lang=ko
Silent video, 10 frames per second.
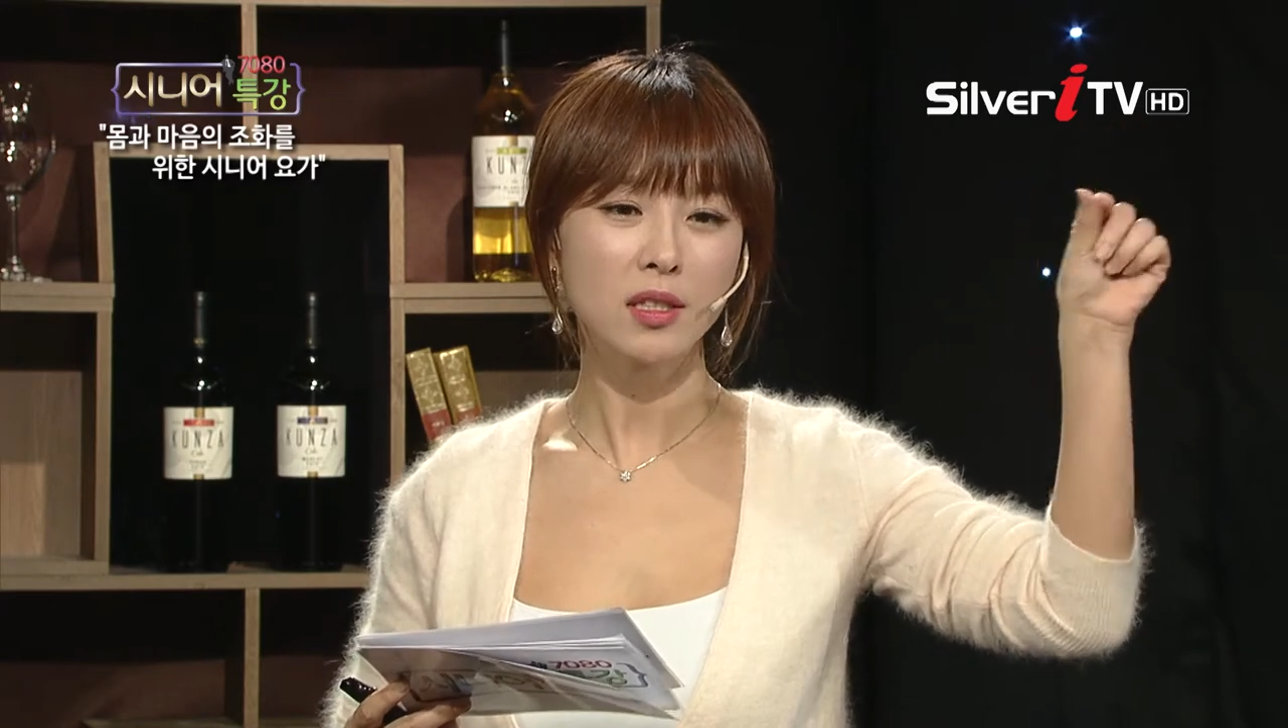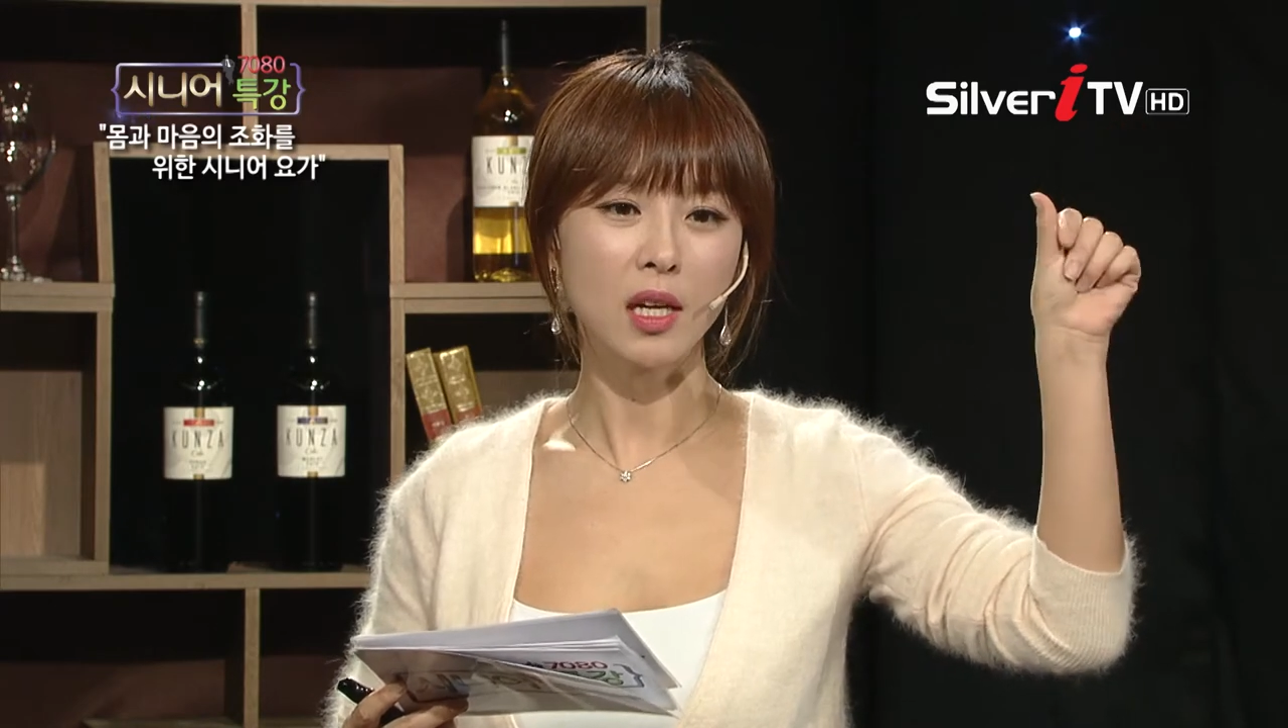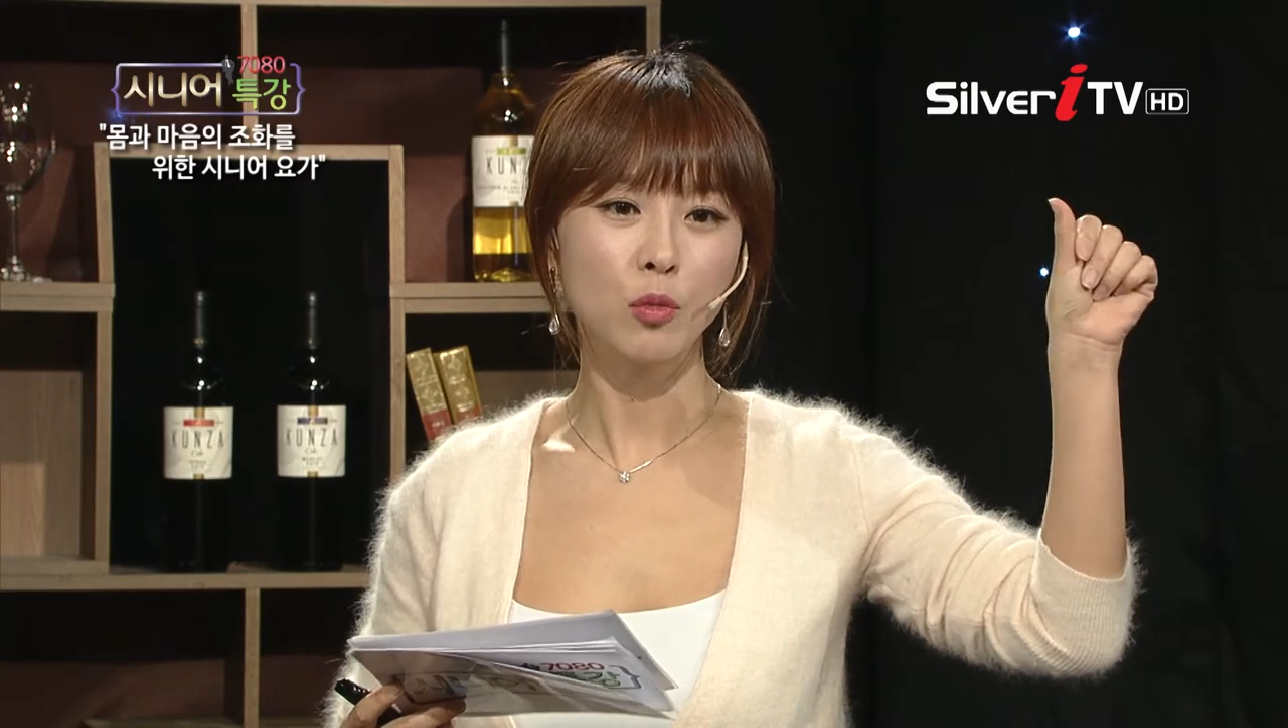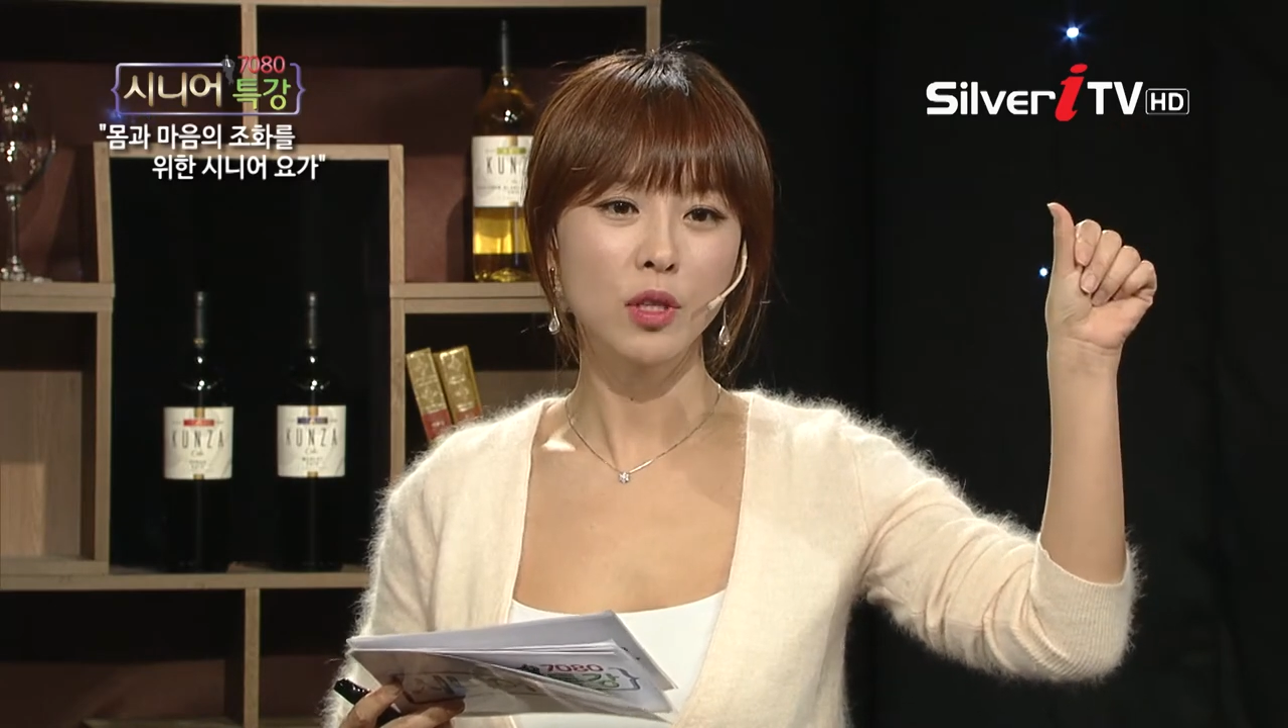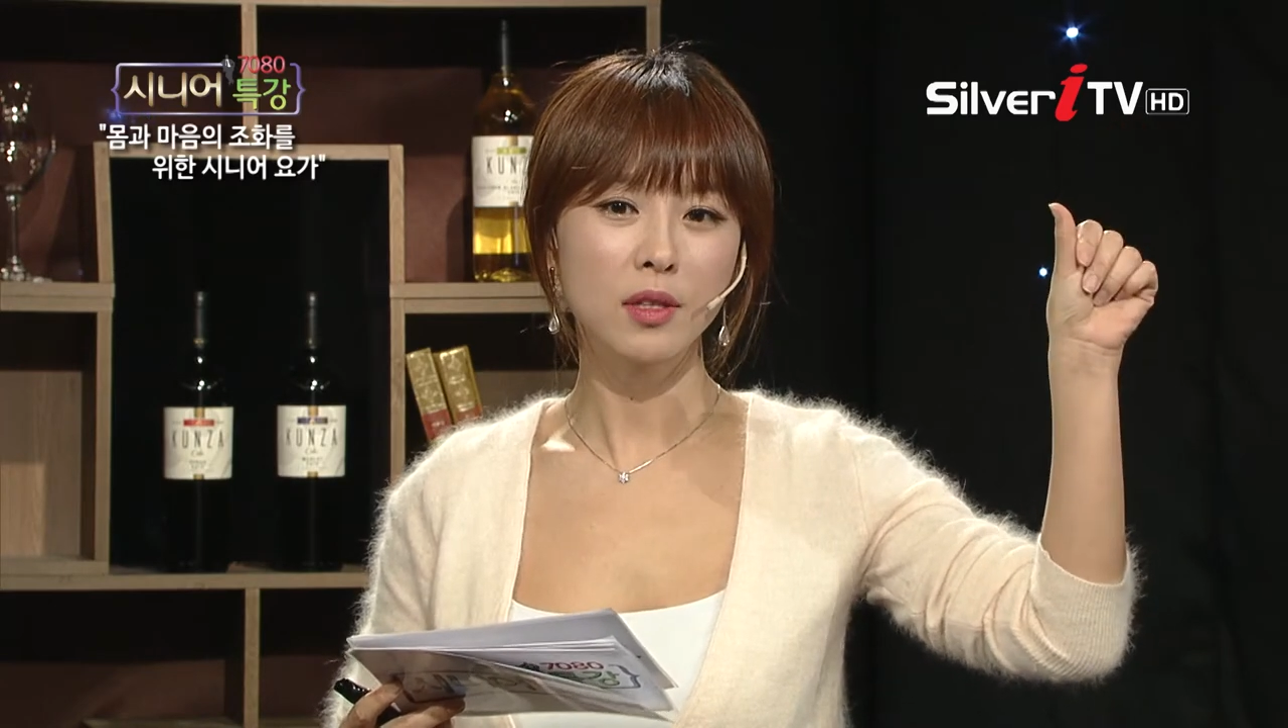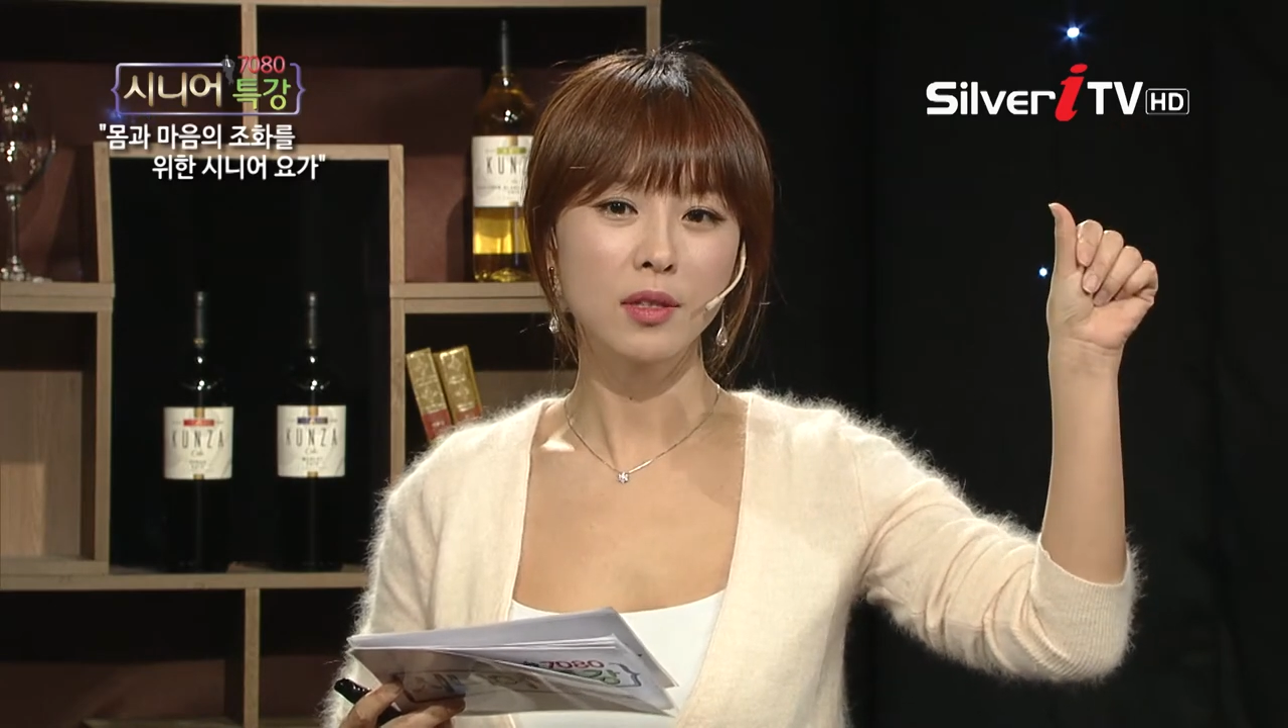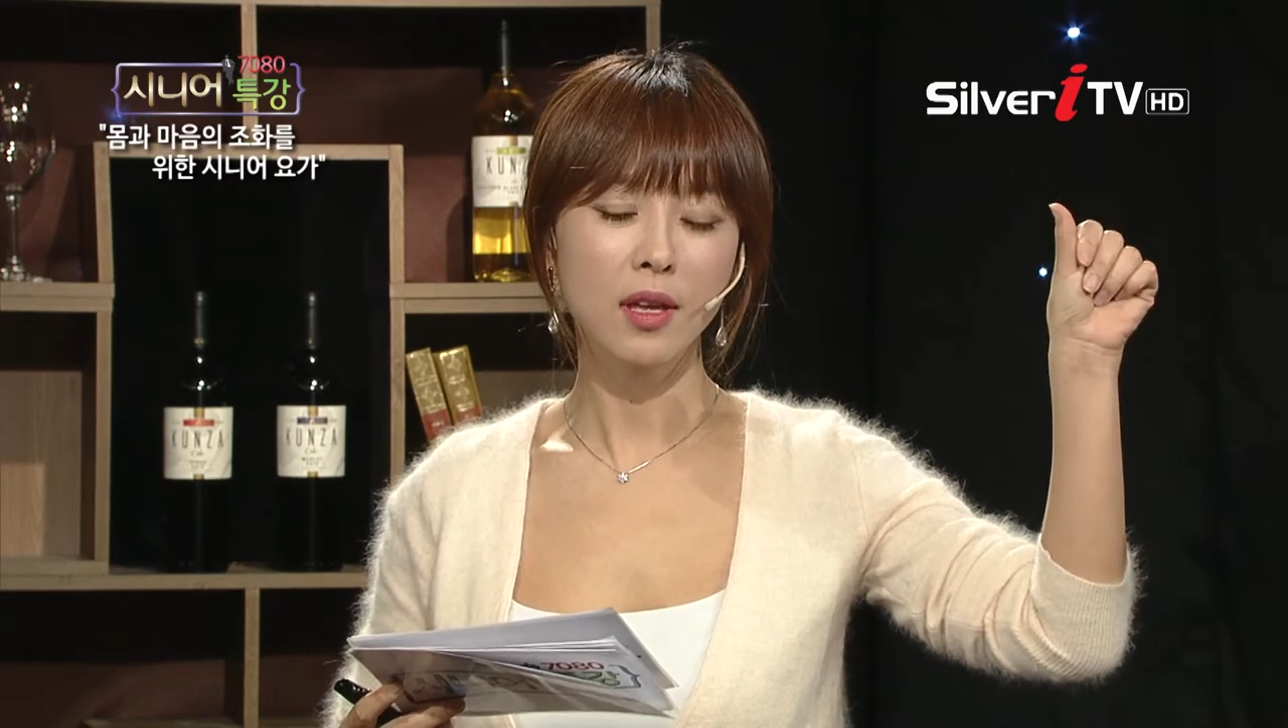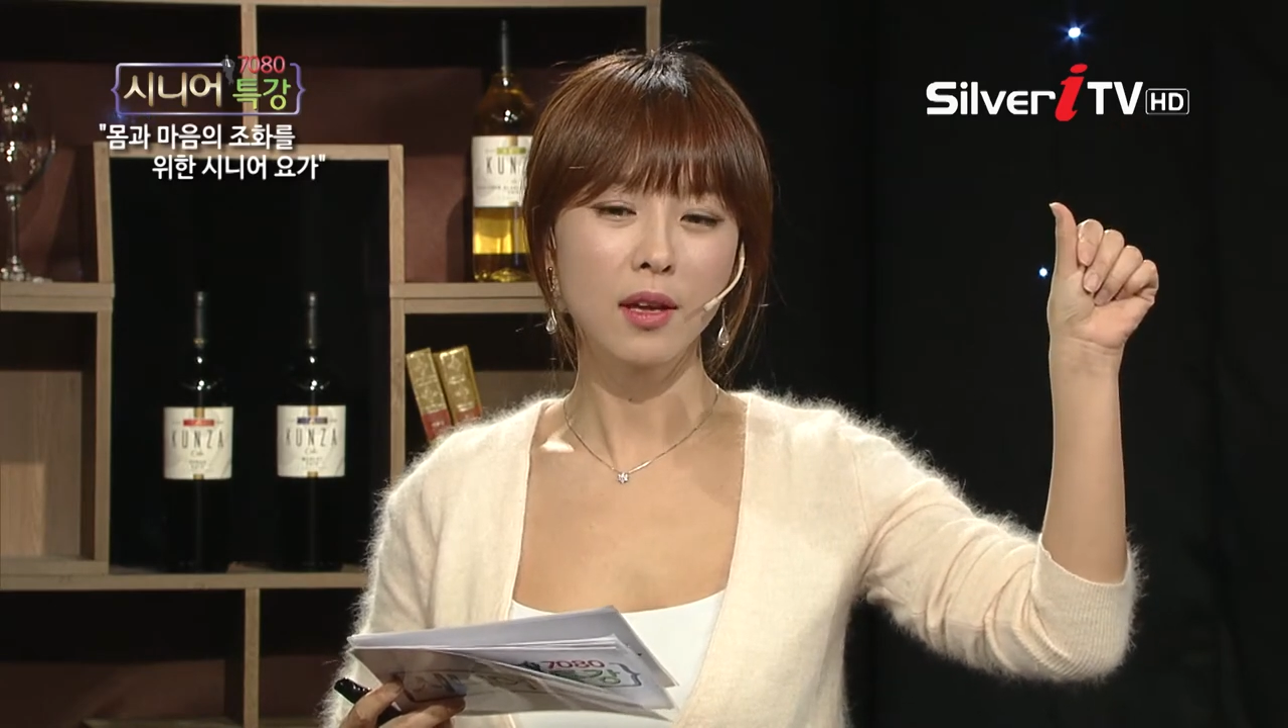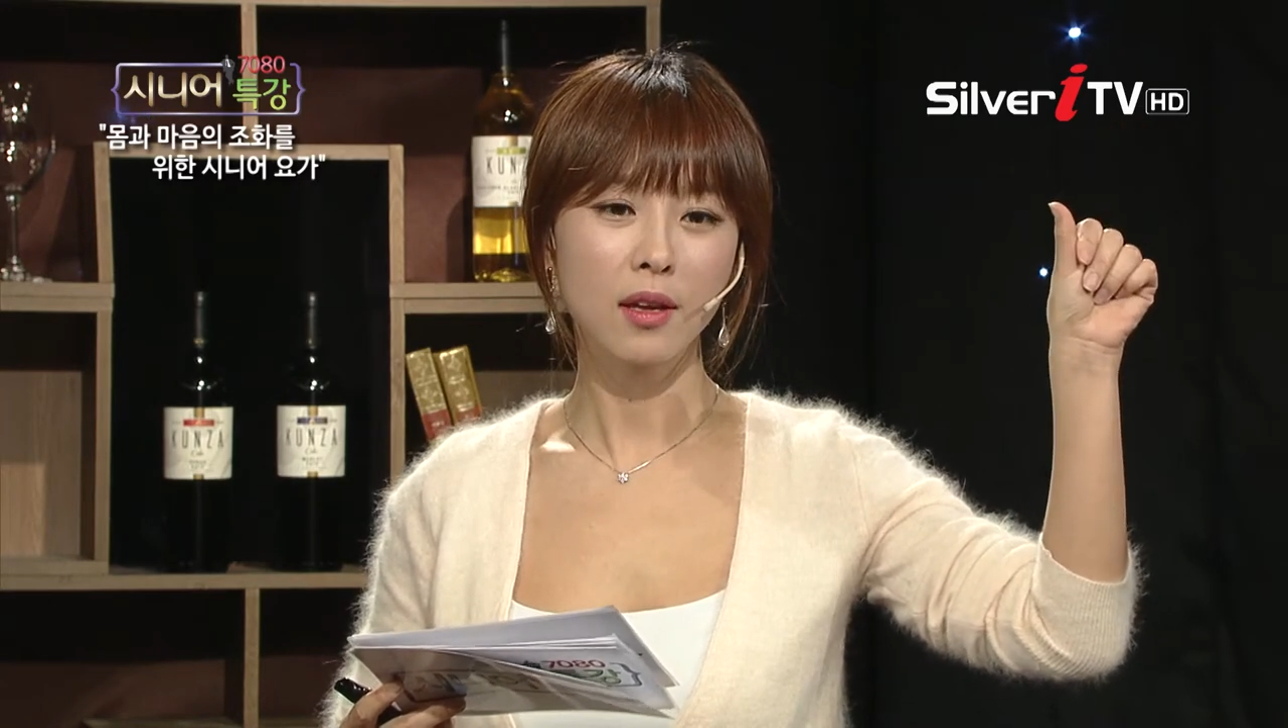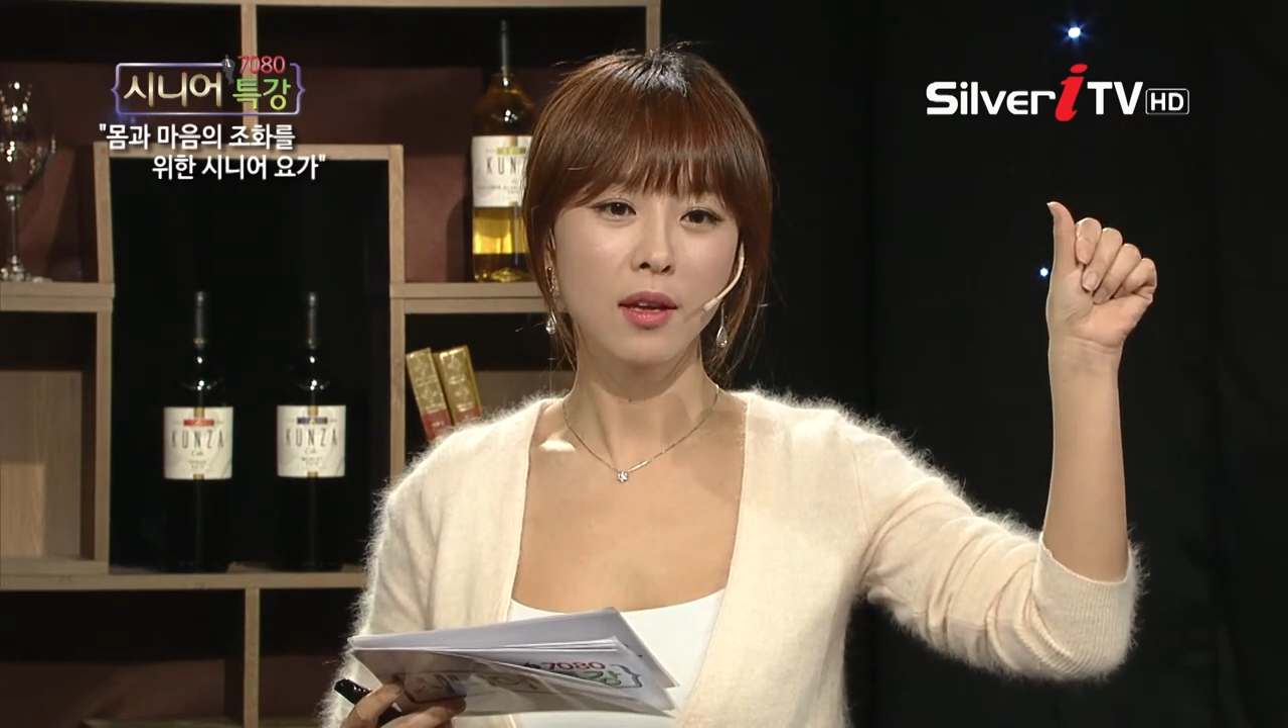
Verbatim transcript: 잘못했는데